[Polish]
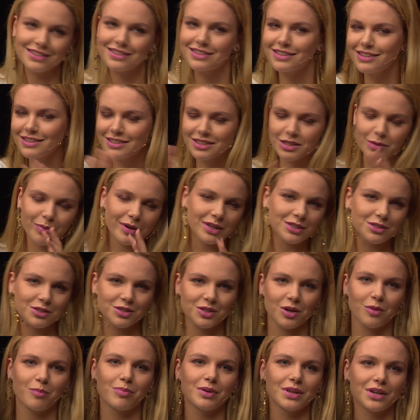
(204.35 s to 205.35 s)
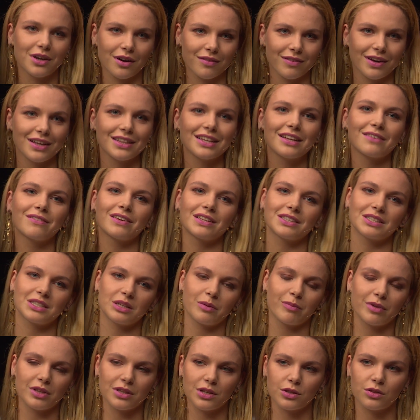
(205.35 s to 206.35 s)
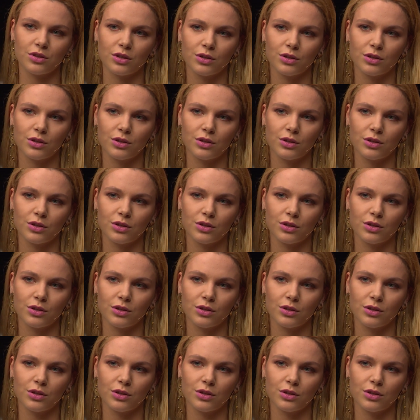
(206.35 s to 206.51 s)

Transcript: Mhm. Jest to bardzo skomplikowane, więc nie będę